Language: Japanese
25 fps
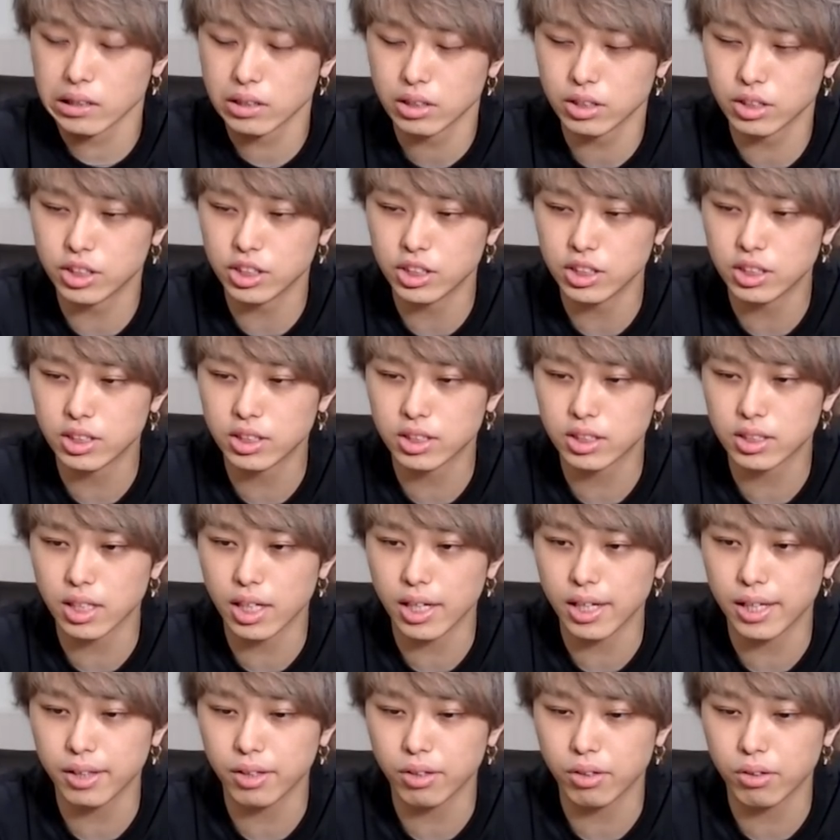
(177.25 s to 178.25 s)
実
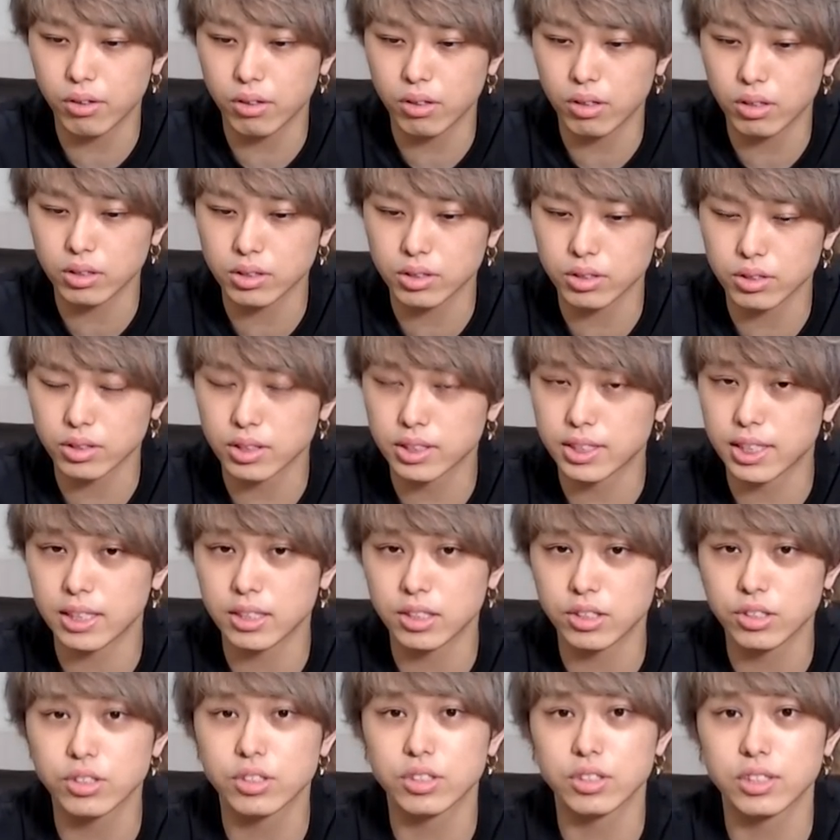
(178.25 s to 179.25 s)
際のその施
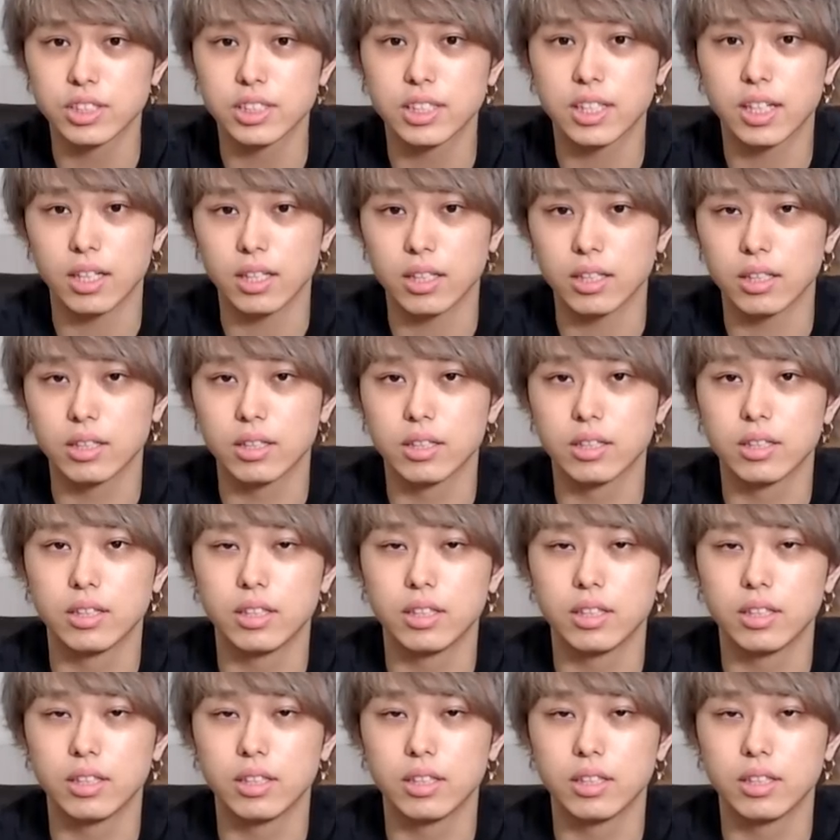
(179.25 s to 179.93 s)
術時間